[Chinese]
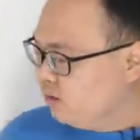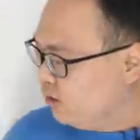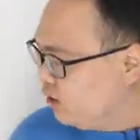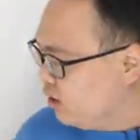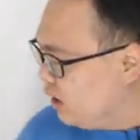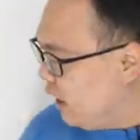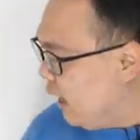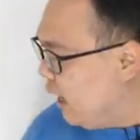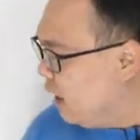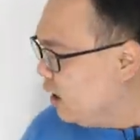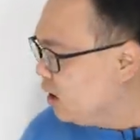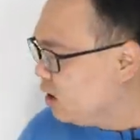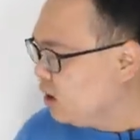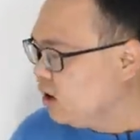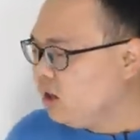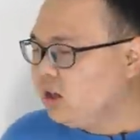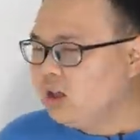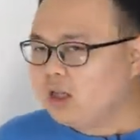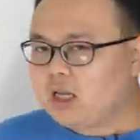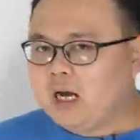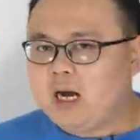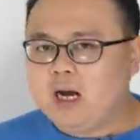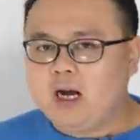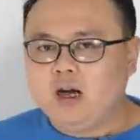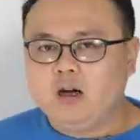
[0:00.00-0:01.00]
蒋
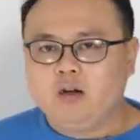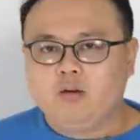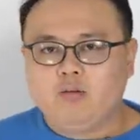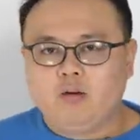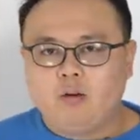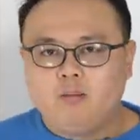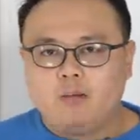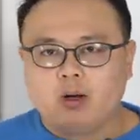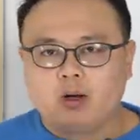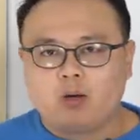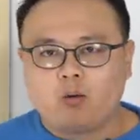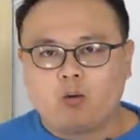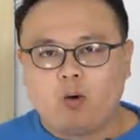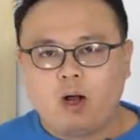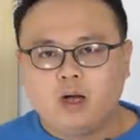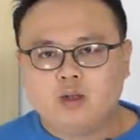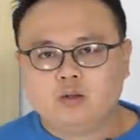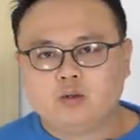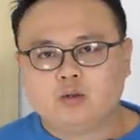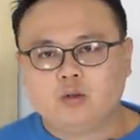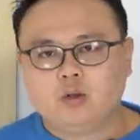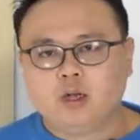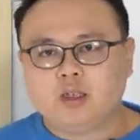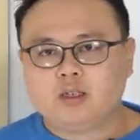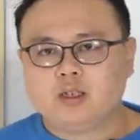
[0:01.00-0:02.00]
特大，我们
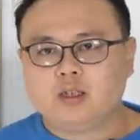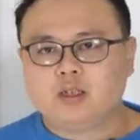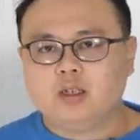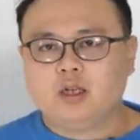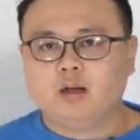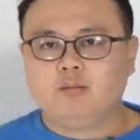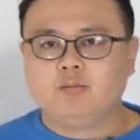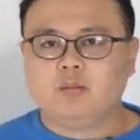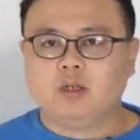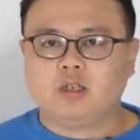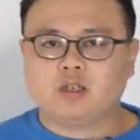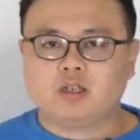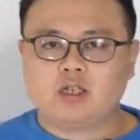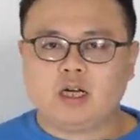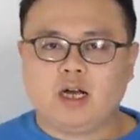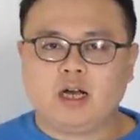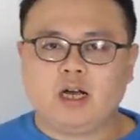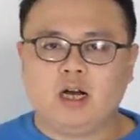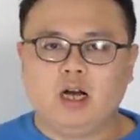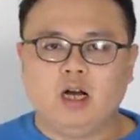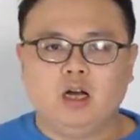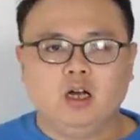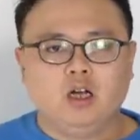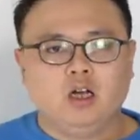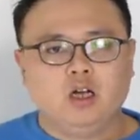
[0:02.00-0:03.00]
关注了今天比赛
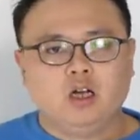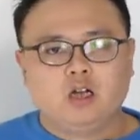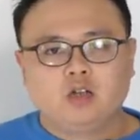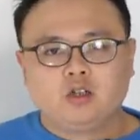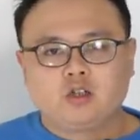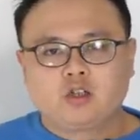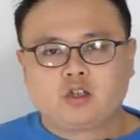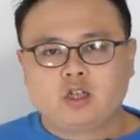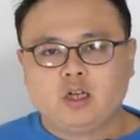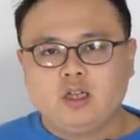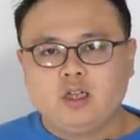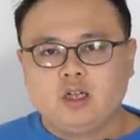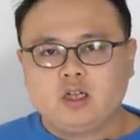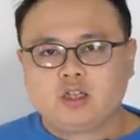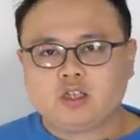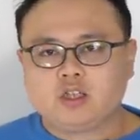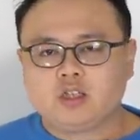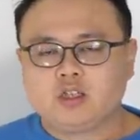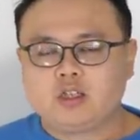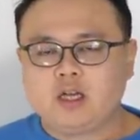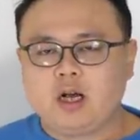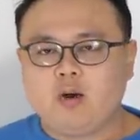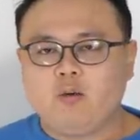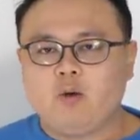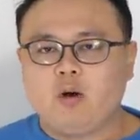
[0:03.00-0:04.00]
啊，真的
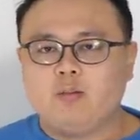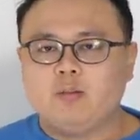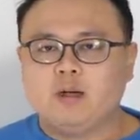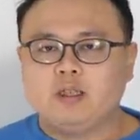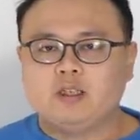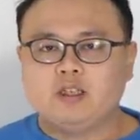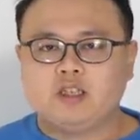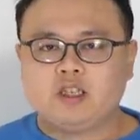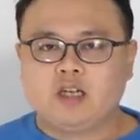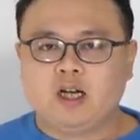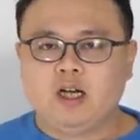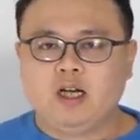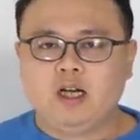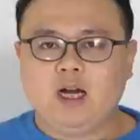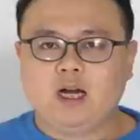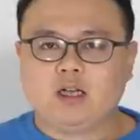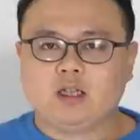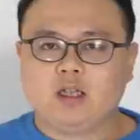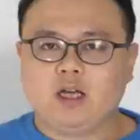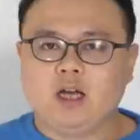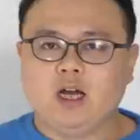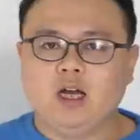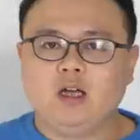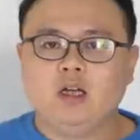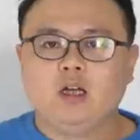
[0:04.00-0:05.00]
是像我们前
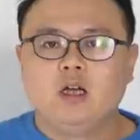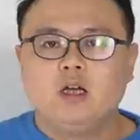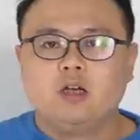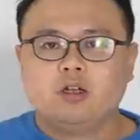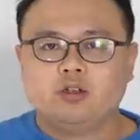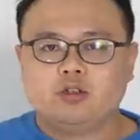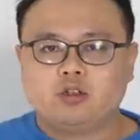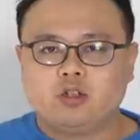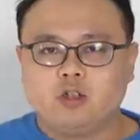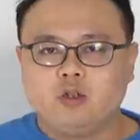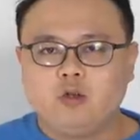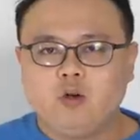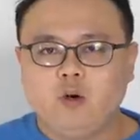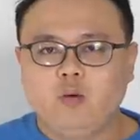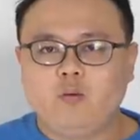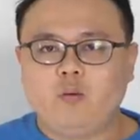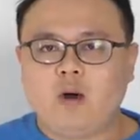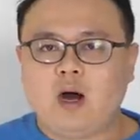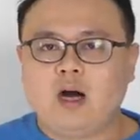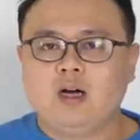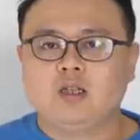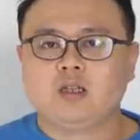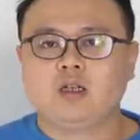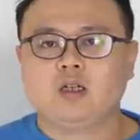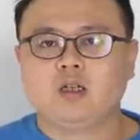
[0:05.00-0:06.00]
两年形容
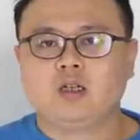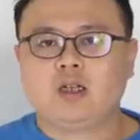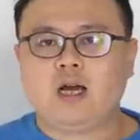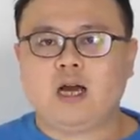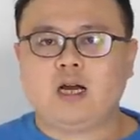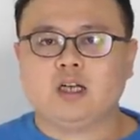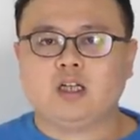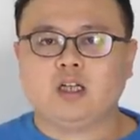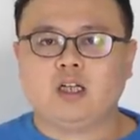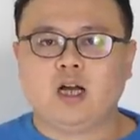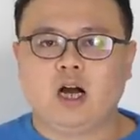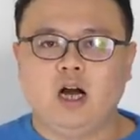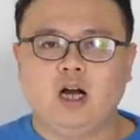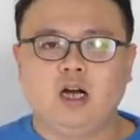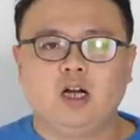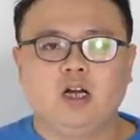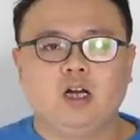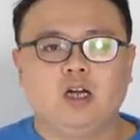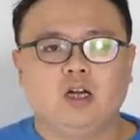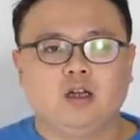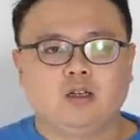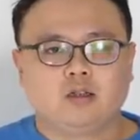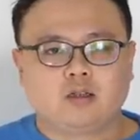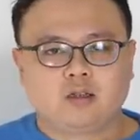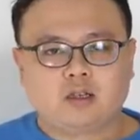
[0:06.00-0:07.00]
王特大一样，
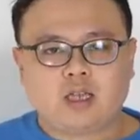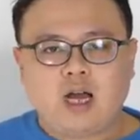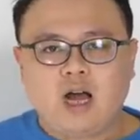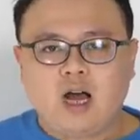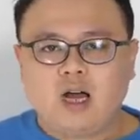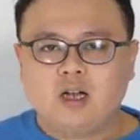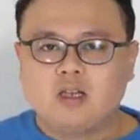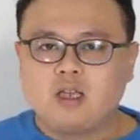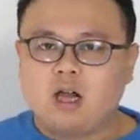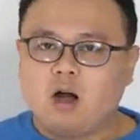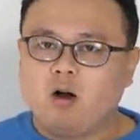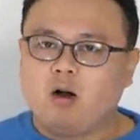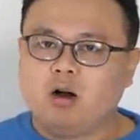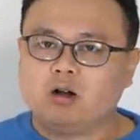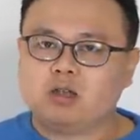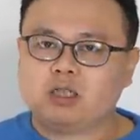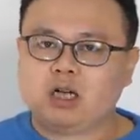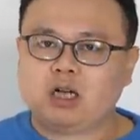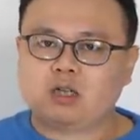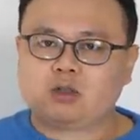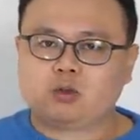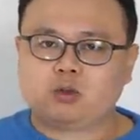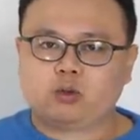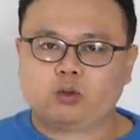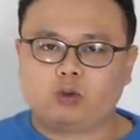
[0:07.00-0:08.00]
大脑好
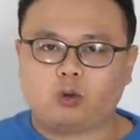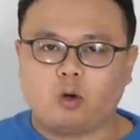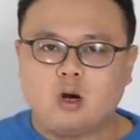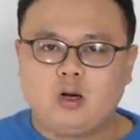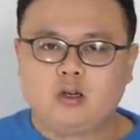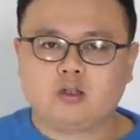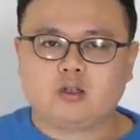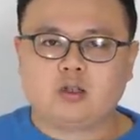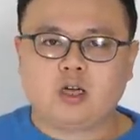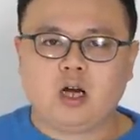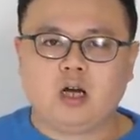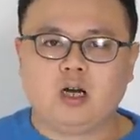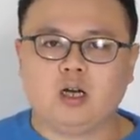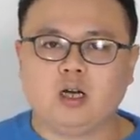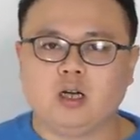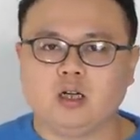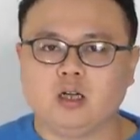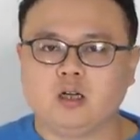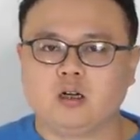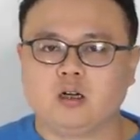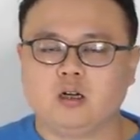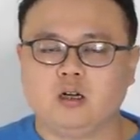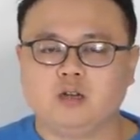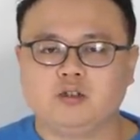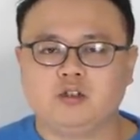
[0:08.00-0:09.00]
像装上了
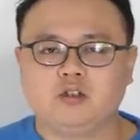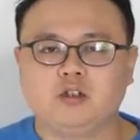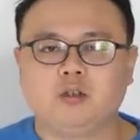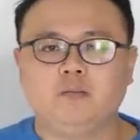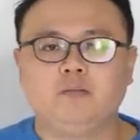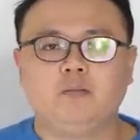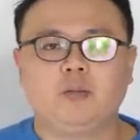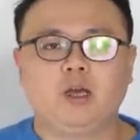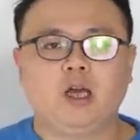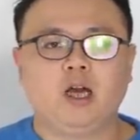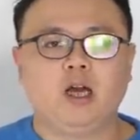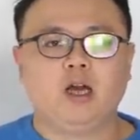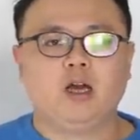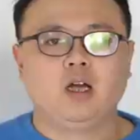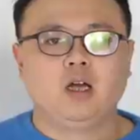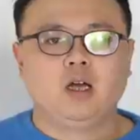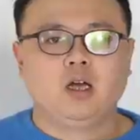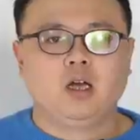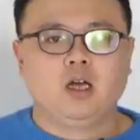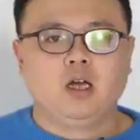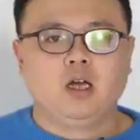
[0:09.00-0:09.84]
一个芯片，